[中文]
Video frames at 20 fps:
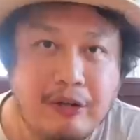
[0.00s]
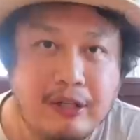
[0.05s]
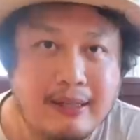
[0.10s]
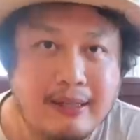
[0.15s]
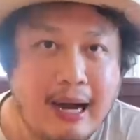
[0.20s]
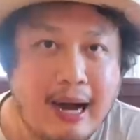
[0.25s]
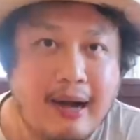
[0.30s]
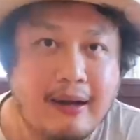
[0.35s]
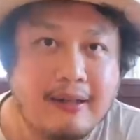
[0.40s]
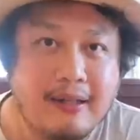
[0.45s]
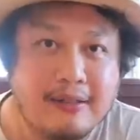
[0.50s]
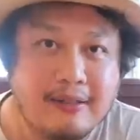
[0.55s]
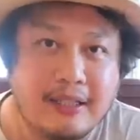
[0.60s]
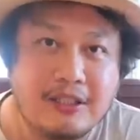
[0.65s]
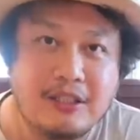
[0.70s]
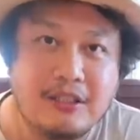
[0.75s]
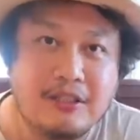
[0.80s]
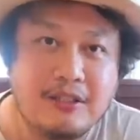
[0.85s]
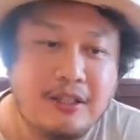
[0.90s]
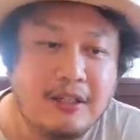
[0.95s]
会拿，但
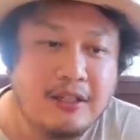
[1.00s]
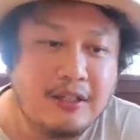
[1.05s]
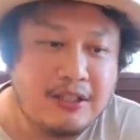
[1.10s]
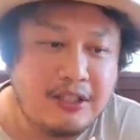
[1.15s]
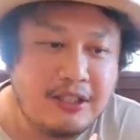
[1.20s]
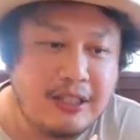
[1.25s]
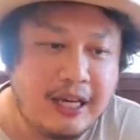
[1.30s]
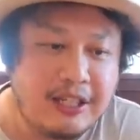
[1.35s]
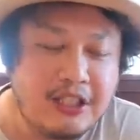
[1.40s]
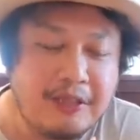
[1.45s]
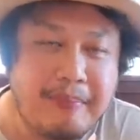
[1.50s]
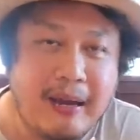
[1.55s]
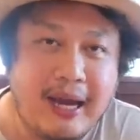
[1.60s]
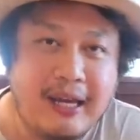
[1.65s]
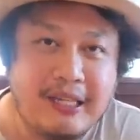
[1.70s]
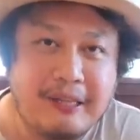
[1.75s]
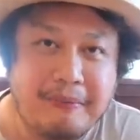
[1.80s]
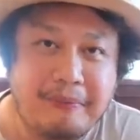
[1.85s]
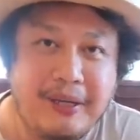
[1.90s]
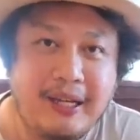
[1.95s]
是既然是
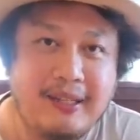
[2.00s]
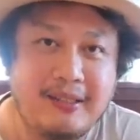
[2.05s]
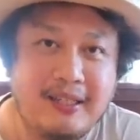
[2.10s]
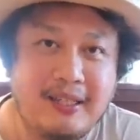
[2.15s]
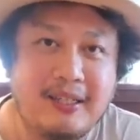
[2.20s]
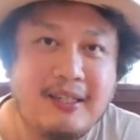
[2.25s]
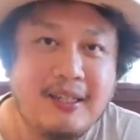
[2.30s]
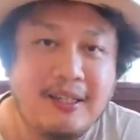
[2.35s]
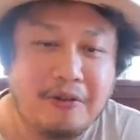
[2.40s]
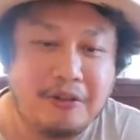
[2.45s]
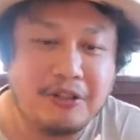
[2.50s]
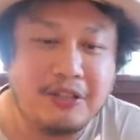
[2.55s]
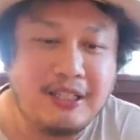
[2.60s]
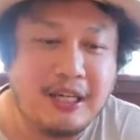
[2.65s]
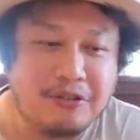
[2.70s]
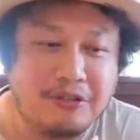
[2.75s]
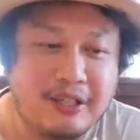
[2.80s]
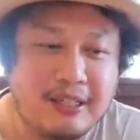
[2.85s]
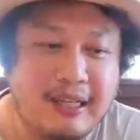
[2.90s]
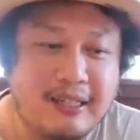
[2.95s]
拍影片呢，我就
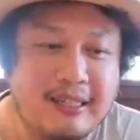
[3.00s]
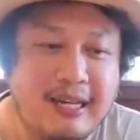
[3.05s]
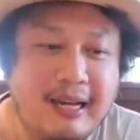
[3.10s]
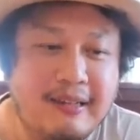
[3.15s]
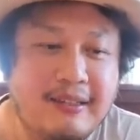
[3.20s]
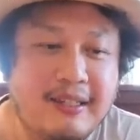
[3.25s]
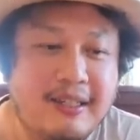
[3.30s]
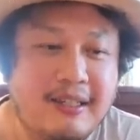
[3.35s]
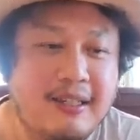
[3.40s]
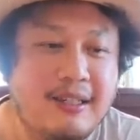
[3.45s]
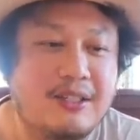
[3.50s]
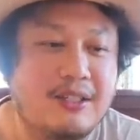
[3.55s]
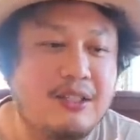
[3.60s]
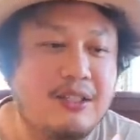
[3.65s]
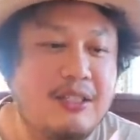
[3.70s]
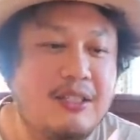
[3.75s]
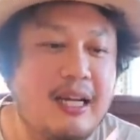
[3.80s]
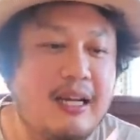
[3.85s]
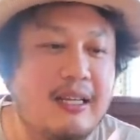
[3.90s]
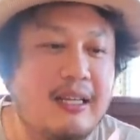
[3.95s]
想说看看，
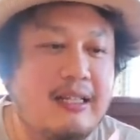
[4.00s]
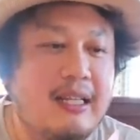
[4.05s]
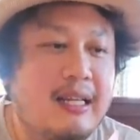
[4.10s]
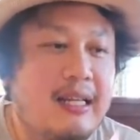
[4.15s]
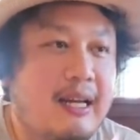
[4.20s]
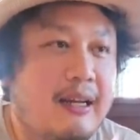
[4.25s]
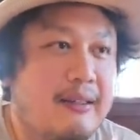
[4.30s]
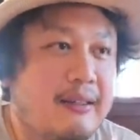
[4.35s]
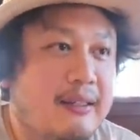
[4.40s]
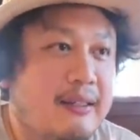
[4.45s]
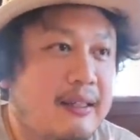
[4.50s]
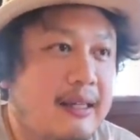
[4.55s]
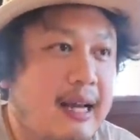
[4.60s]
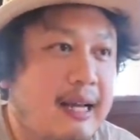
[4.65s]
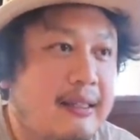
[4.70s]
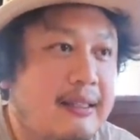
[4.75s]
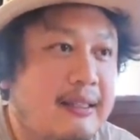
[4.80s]
吃一下给大家看